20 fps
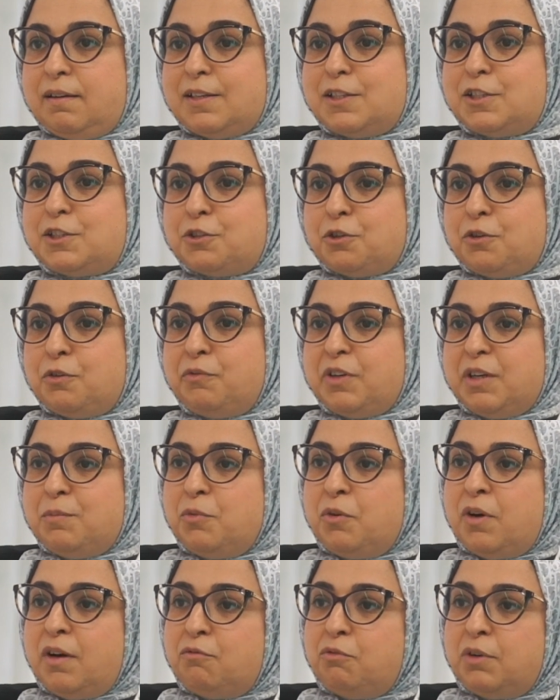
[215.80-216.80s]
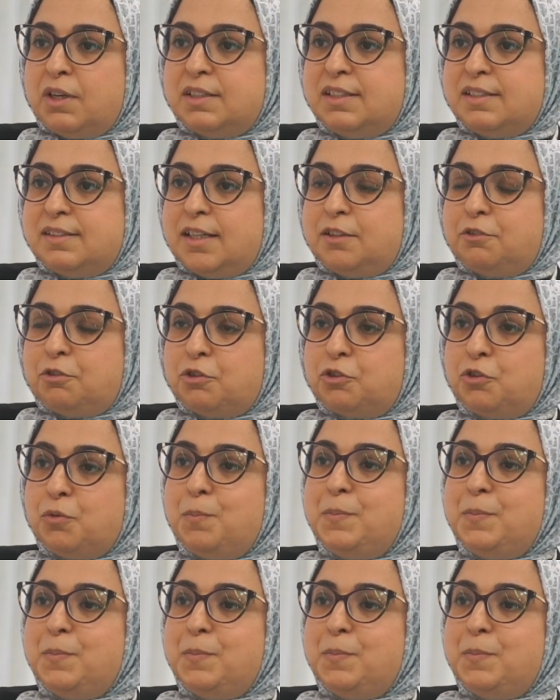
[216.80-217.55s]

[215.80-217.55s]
sans vraiment avoir des attentes